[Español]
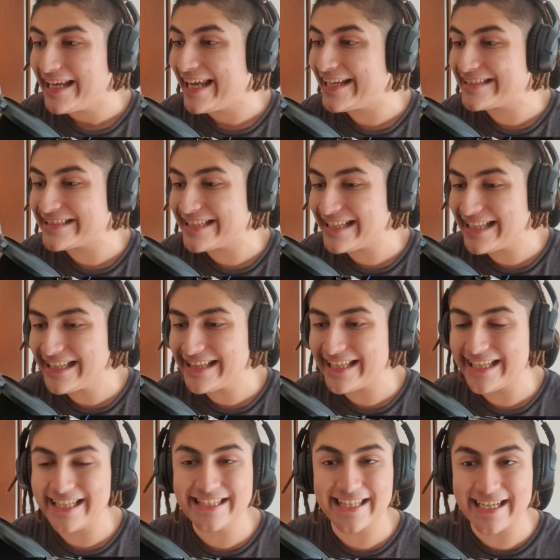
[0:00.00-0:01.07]

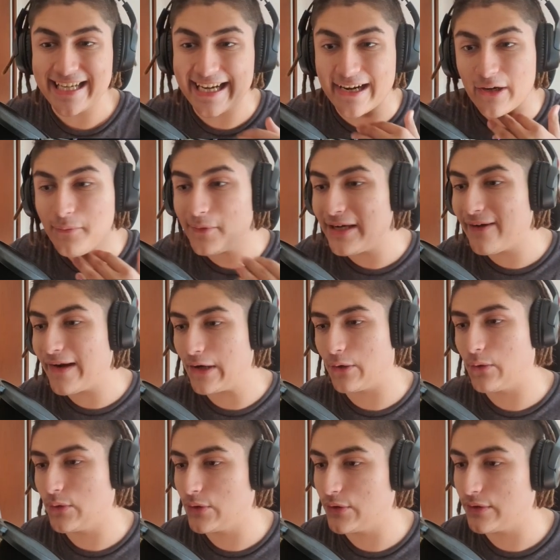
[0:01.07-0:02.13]
Excelente esta caja. ¿Cómo la banco,
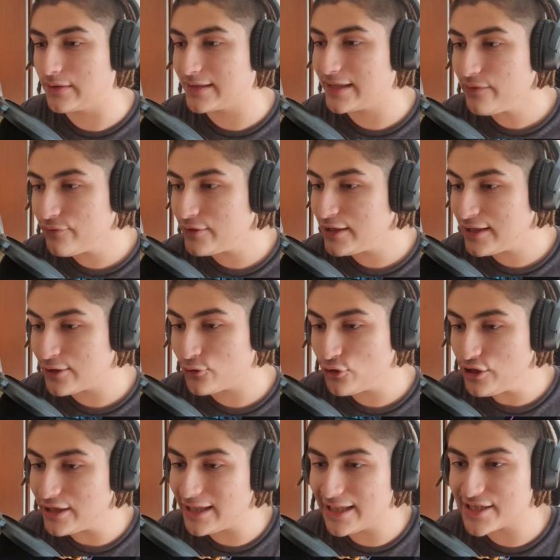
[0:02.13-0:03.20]
boludo? Qué feliz que
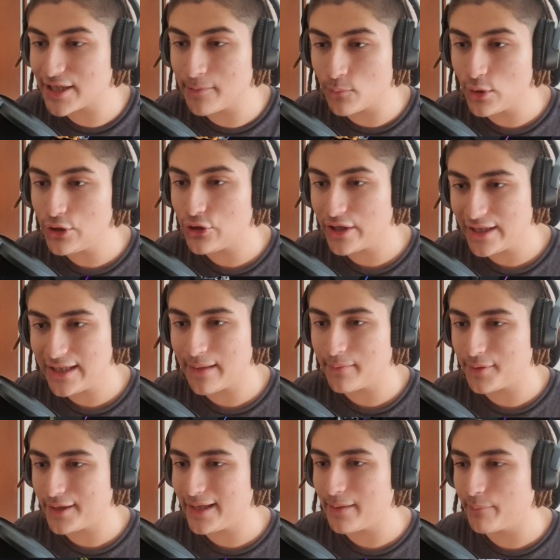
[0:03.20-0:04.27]
estoy de que la hayan vuelto ahí a
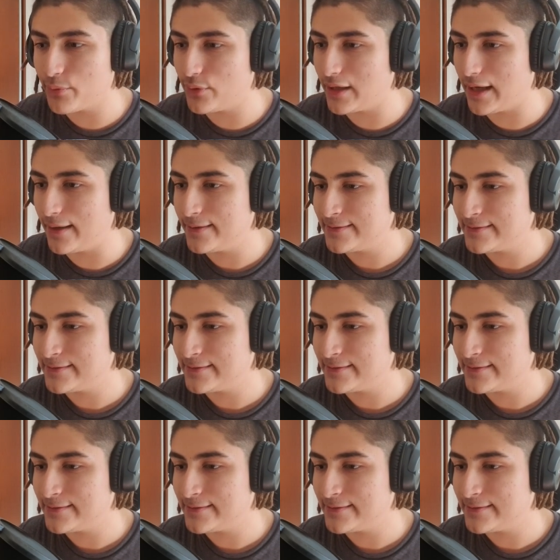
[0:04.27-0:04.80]
poner en punga.